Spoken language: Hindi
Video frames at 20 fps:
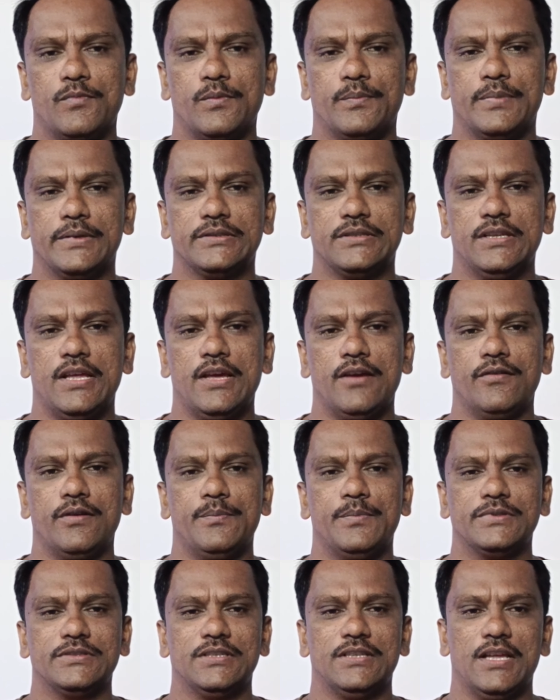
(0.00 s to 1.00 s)
आपको पसंद आया होगा
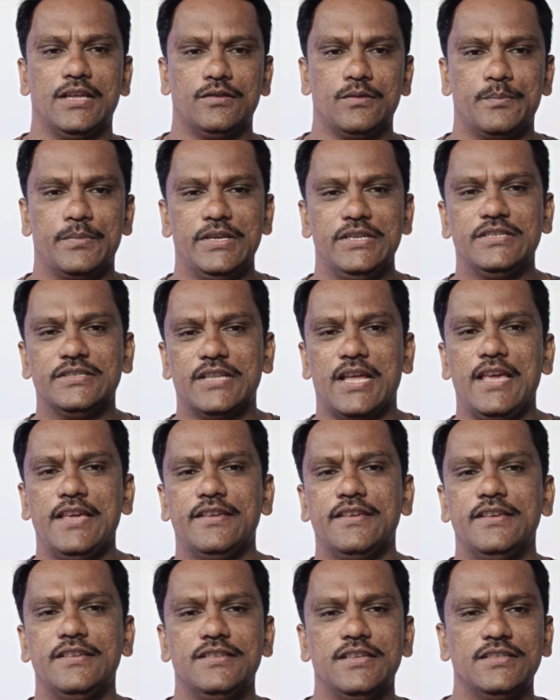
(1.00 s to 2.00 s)
पसंद आया तो प्लीज़
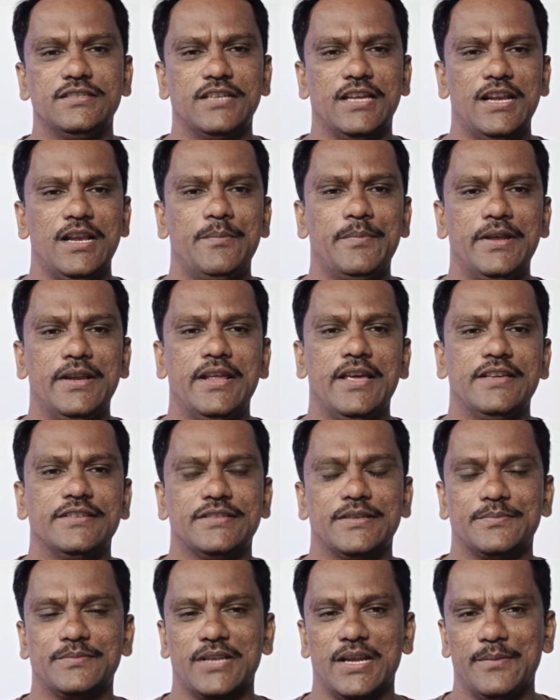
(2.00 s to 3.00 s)
लाइक कीजिए चैनल पे नए हैं
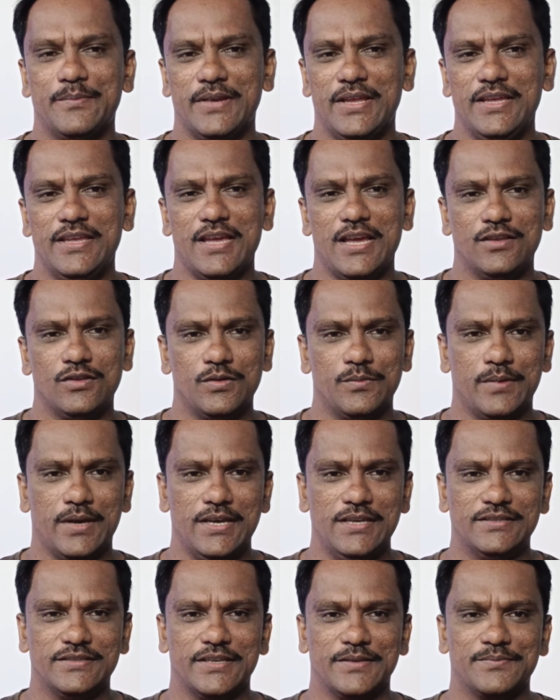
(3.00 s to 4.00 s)
सब्सक्राइब नहीं किया तो
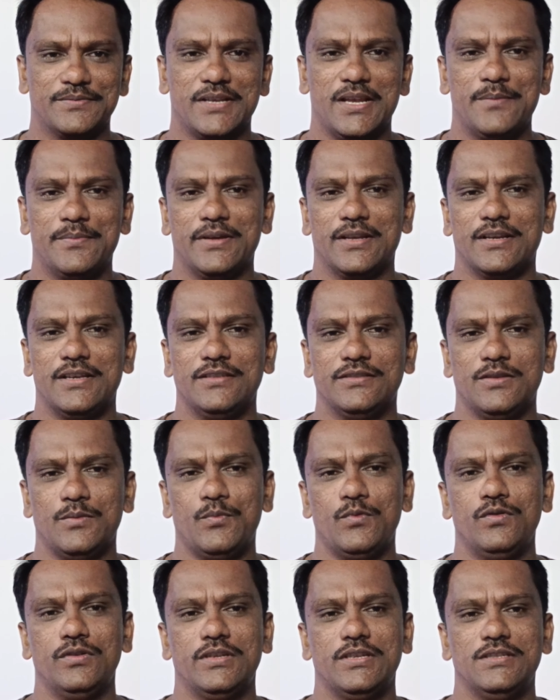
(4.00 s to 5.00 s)
भाई सब्सक्राइब करके
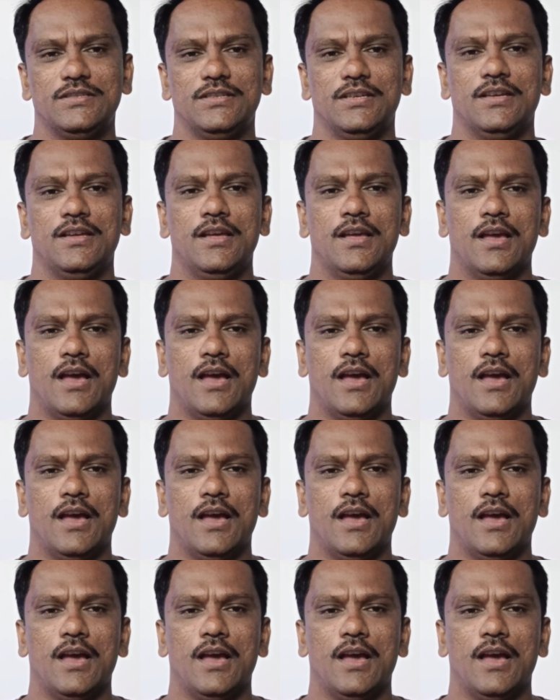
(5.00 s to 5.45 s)
सपोर्ट कीजिए